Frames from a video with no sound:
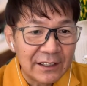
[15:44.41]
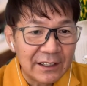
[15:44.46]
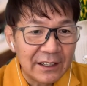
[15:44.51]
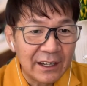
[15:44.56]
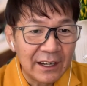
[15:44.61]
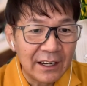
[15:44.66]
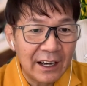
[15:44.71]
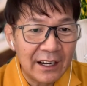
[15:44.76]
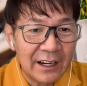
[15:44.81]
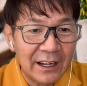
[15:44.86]

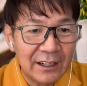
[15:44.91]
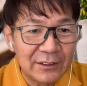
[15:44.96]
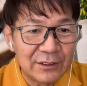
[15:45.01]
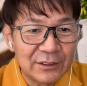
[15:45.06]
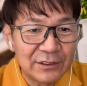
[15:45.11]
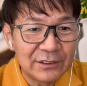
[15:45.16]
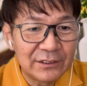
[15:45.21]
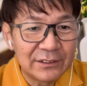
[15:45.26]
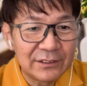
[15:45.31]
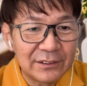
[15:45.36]
えー、洗
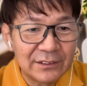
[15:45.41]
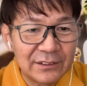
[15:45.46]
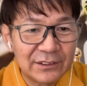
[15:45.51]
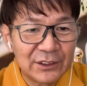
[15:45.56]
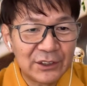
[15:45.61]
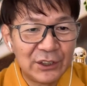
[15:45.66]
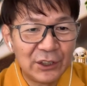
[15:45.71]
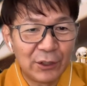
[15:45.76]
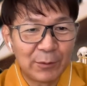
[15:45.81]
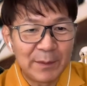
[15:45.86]
う、
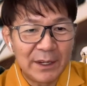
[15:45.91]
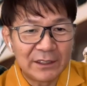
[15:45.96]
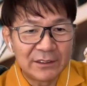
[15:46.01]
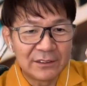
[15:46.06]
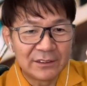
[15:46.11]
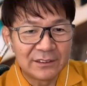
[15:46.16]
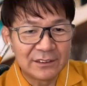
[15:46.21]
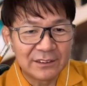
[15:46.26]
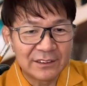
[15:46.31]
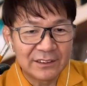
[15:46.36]
清め
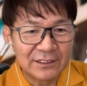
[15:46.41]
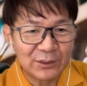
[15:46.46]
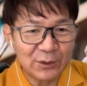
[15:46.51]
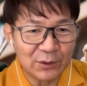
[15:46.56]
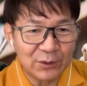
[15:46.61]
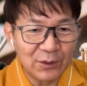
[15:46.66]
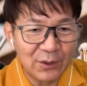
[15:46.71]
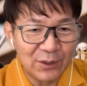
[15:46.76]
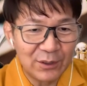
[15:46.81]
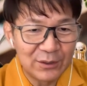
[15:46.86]
る、
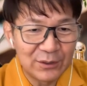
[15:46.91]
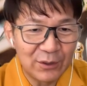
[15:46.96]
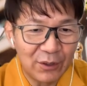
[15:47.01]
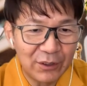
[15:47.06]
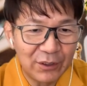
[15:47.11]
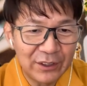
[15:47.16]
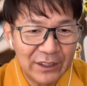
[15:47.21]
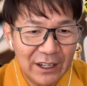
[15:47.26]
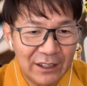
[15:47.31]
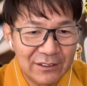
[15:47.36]
整う、
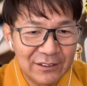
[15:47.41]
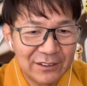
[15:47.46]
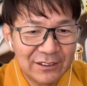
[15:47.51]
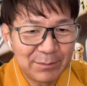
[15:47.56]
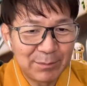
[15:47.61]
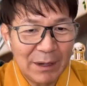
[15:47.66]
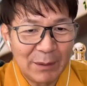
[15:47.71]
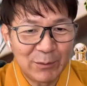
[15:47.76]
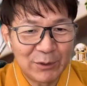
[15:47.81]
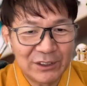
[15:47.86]
補う、守る、
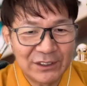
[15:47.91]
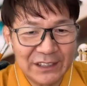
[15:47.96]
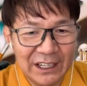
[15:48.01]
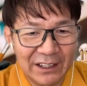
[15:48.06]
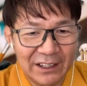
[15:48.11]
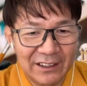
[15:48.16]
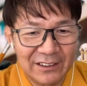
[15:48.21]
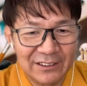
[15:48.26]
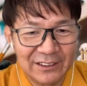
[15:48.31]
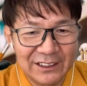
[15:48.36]

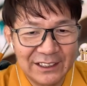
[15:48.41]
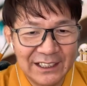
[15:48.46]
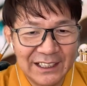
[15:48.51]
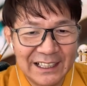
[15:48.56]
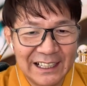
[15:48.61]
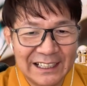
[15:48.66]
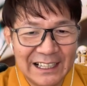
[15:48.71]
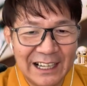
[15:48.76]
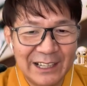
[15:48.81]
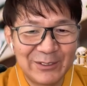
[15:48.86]
避ける、生き
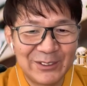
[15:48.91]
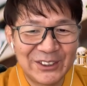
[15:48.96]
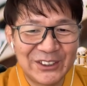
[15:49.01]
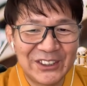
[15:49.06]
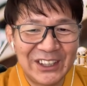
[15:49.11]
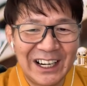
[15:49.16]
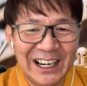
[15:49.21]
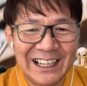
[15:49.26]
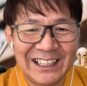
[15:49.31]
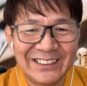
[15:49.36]
方にも
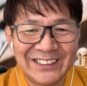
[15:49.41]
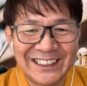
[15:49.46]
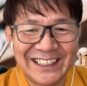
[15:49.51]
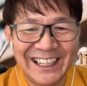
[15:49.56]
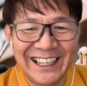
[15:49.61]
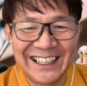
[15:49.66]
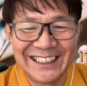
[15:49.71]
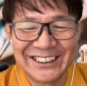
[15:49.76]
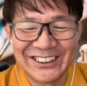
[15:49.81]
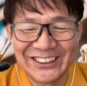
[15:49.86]
つながりま
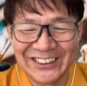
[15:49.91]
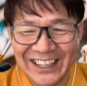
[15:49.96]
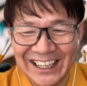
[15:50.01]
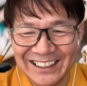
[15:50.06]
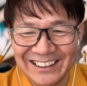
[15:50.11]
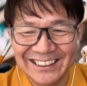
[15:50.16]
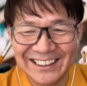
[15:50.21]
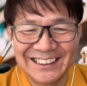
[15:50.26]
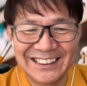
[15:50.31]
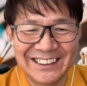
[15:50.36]
せん。そうな
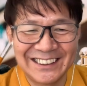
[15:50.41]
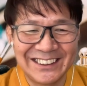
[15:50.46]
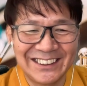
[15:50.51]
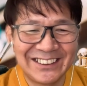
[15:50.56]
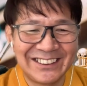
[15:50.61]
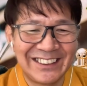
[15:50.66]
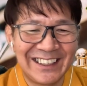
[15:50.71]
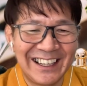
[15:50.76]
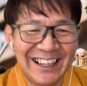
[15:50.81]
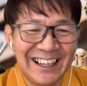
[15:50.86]
んです
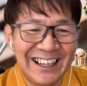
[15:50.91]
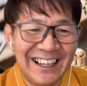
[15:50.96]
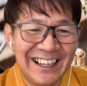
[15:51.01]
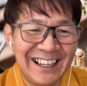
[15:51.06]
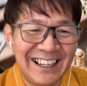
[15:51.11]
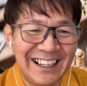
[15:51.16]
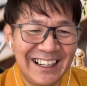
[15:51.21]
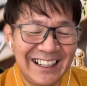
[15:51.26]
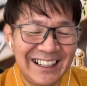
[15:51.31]
よね。